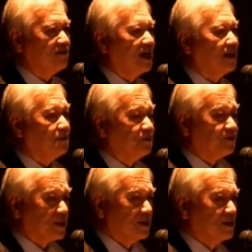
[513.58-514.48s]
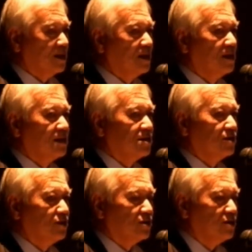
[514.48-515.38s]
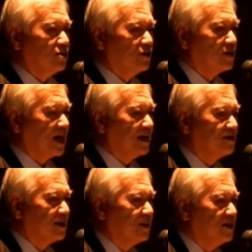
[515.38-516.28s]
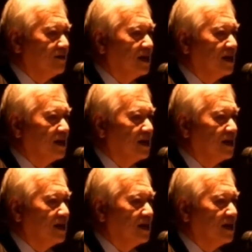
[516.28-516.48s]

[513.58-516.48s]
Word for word: てはそのユーロに入るために